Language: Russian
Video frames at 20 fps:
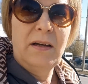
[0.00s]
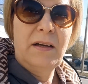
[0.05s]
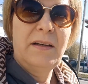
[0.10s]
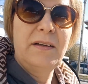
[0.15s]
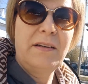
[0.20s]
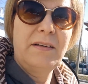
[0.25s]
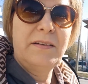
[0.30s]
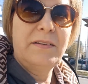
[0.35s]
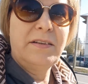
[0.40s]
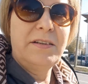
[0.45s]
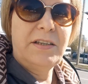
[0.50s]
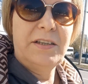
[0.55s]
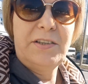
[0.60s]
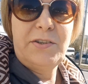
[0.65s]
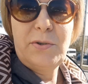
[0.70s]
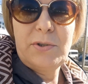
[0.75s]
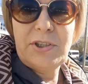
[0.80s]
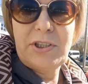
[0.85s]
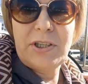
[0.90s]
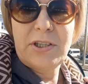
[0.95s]
э,
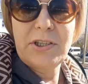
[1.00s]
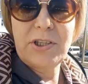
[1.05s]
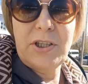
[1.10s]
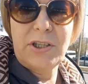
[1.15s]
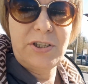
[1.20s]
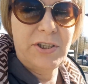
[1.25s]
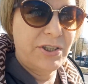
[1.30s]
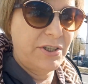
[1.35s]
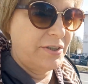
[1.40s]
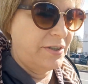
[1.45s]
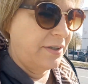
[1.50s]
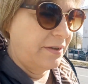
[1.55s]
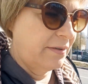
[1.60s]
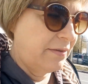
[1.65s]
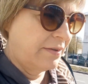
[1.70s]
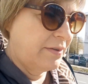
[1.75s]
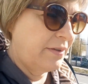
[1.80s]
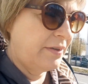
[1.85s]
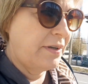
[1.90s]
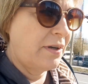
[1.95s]
идет сейчас женщина.
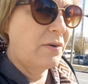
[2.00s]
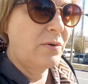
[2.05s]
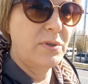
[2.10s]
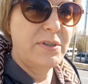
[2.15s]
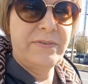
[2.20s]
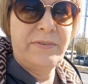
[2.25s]
Я говорю,